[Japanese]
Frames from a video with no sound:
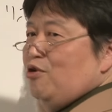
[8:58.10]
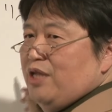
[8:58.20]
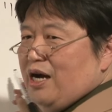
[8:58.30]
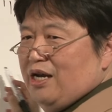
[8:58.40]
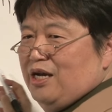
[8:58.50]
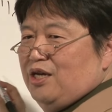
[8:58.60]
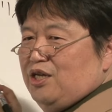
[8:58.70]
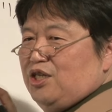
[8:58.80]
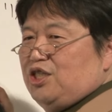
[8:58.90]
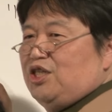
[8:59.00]
ボンだから
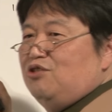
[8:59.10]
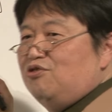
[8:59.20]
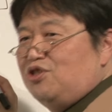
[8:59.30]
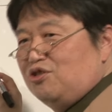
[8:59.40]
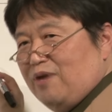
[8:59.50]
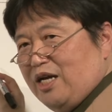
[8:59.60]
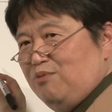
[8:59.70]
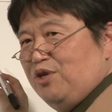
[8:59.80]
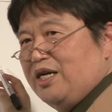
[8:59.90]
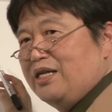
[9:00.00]
死ぬっつうわけ
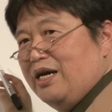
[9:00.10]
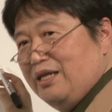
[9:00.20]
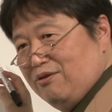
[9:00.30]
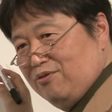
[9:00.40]
にもいかないだ